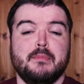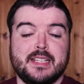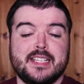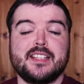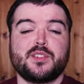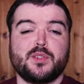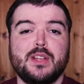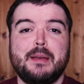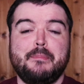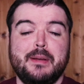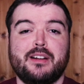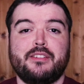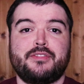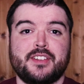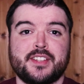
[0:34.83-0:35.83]
mais c'est ce qu'on
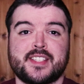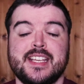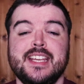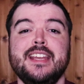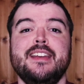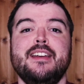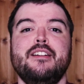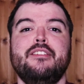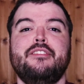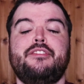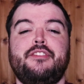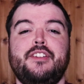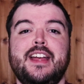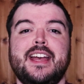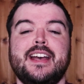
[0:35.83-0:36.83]
appelle en français
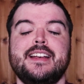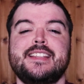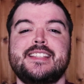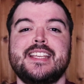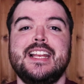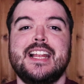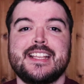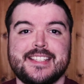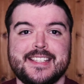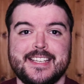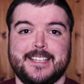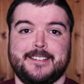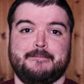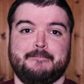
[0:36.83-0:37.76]
faire ses lacets.